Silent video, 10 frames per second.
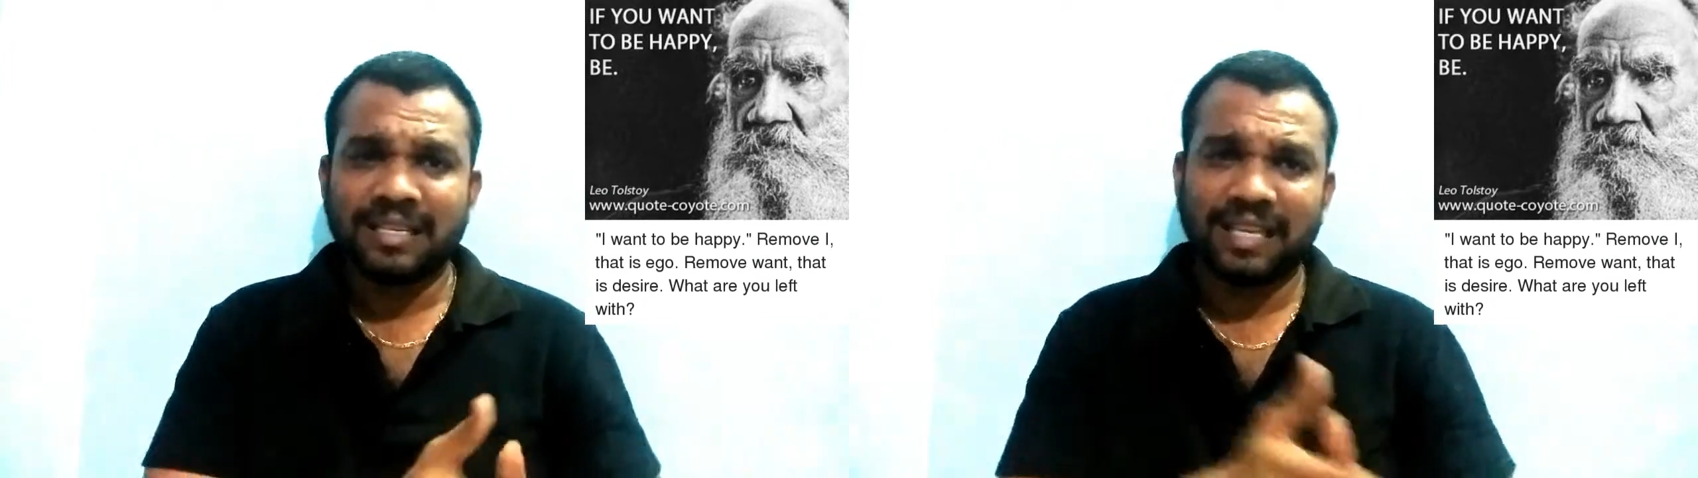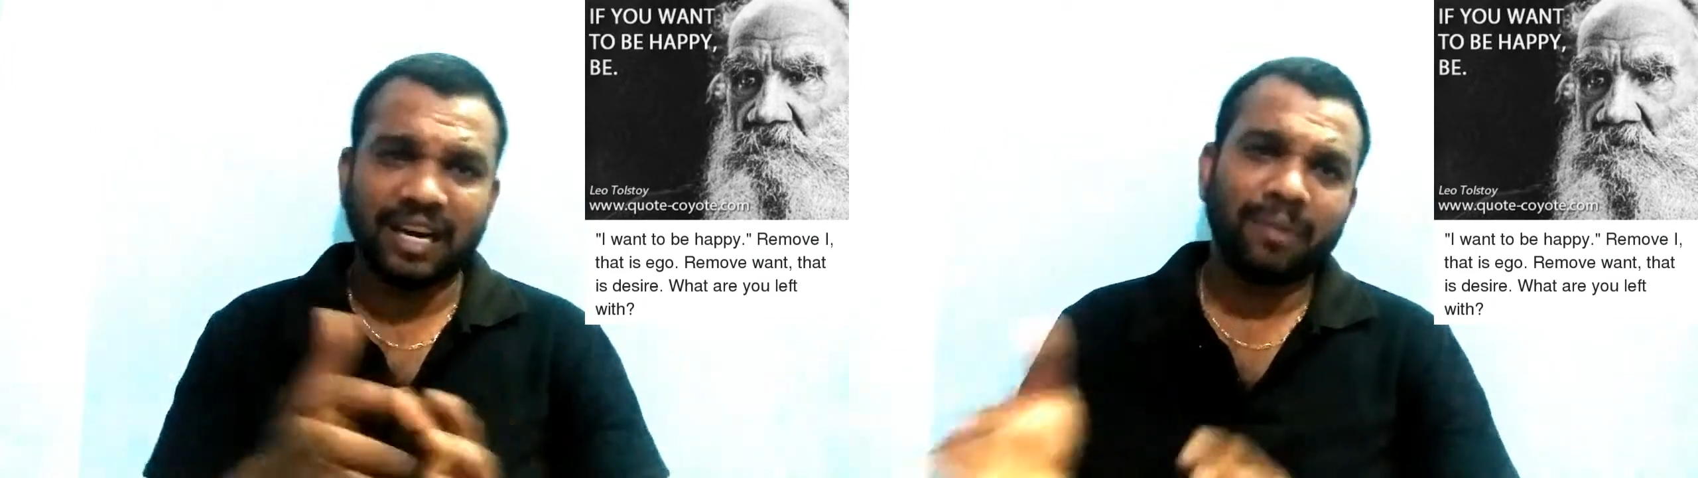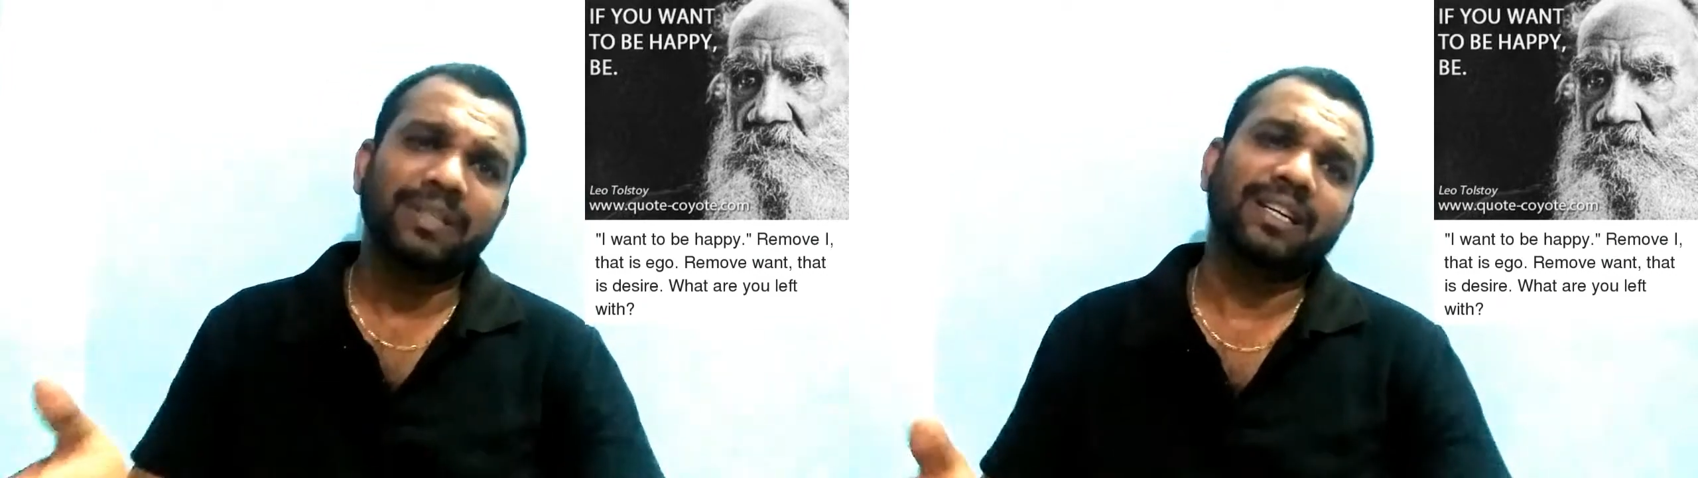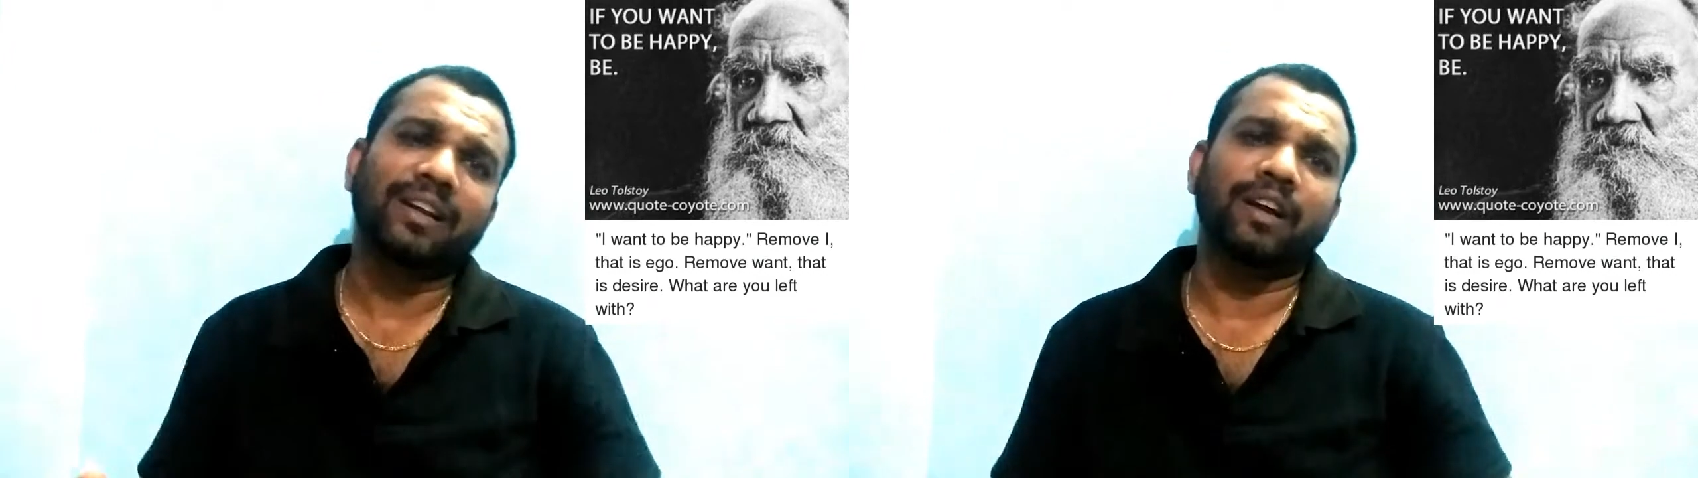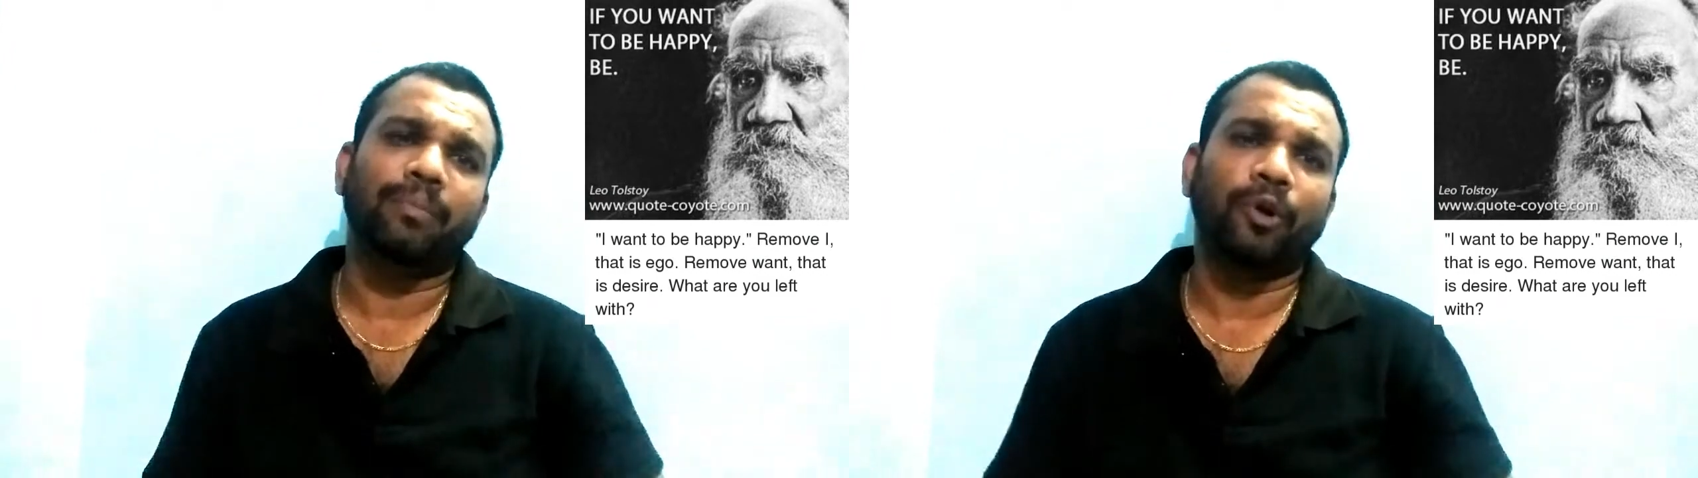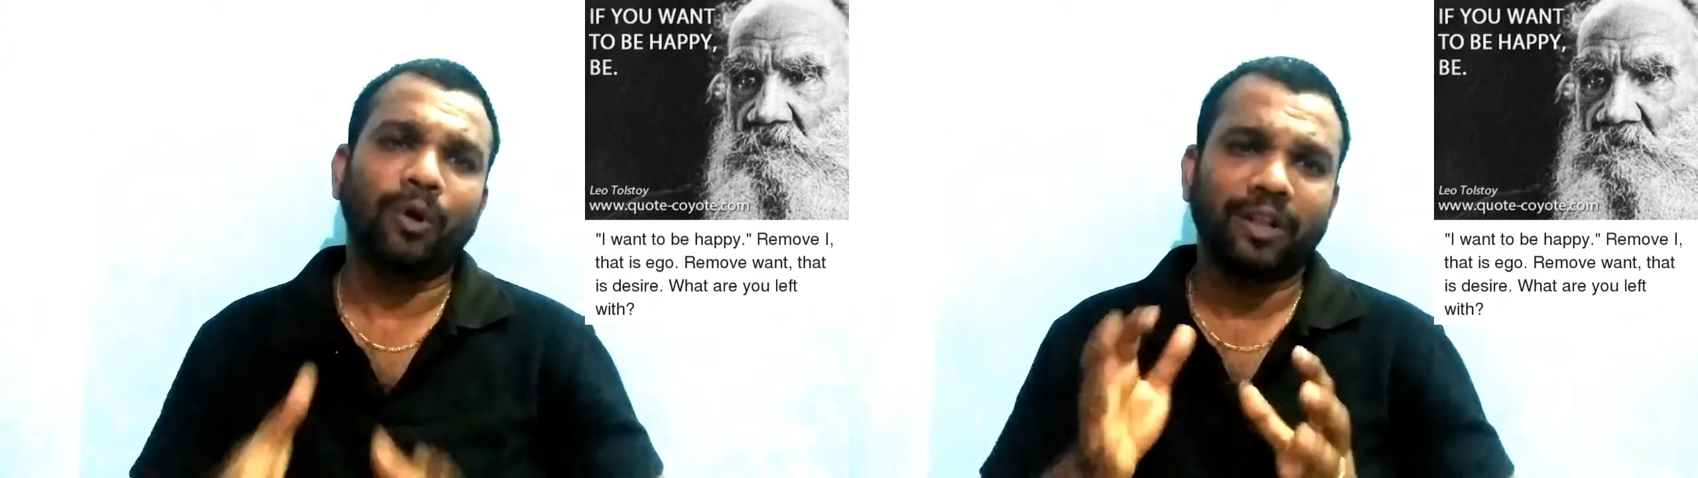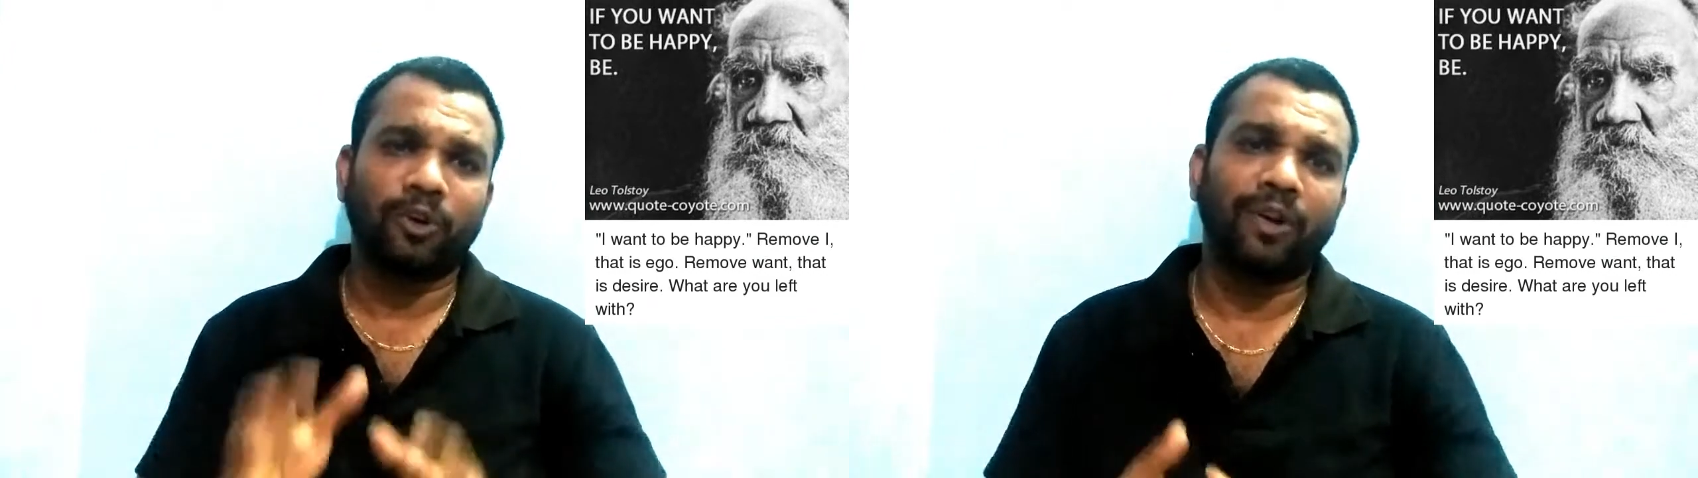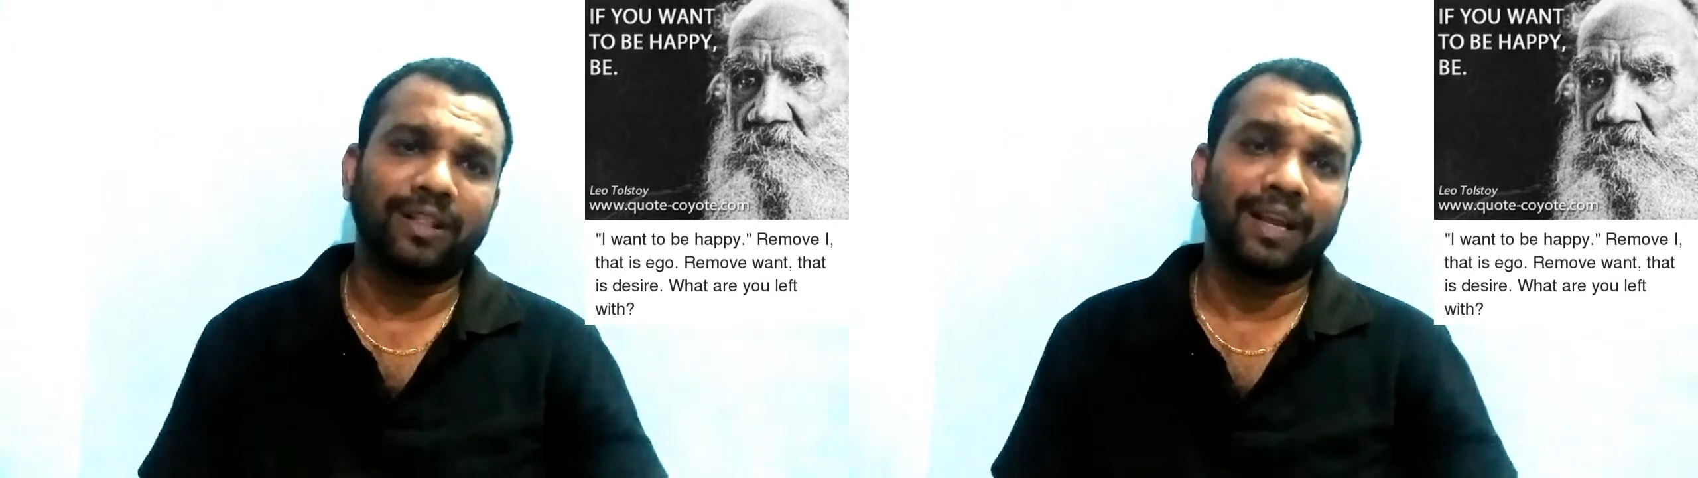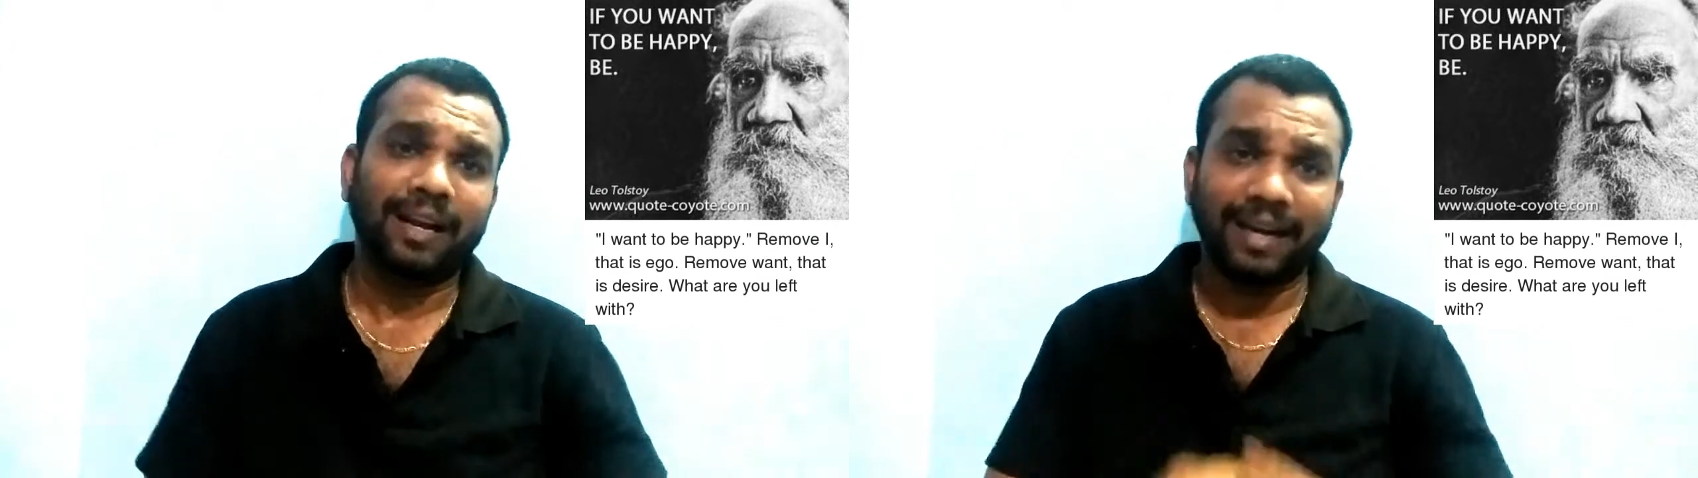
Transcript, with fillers: சில நிமிஷங்களுக்கு அப்புறம் அந்த குழந்தை